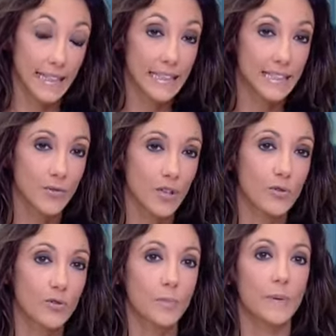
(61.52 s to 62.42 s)
l'histoire de
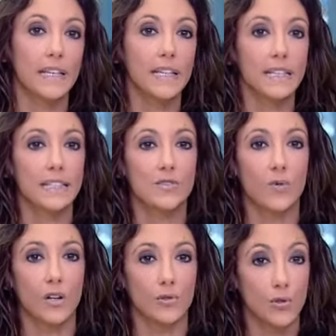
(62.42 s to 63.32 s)
son pays,
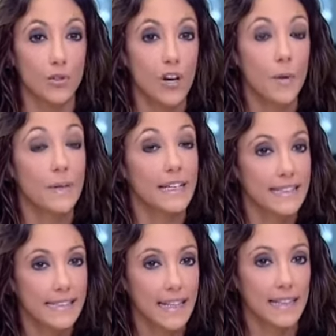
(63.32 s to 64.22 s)
l'histoire de l'Europe et
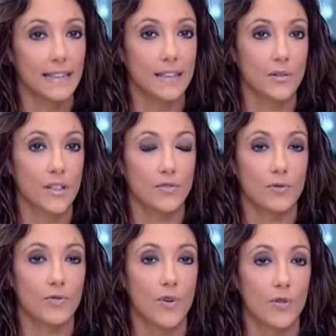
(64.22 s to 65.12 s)
celle des
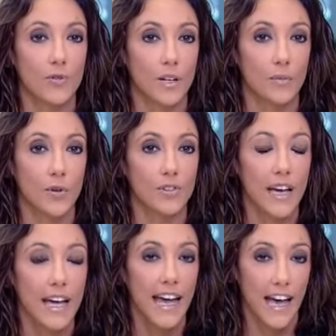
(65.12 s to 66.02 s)
relations franco-allemandes.
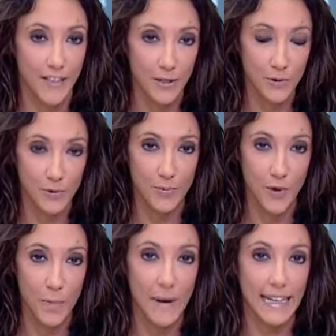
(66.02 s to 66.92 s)
Avec nous pour
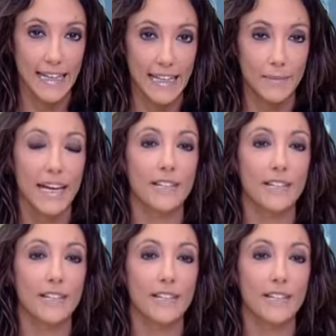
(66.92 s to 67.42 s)
en parler, Anne-Marie Le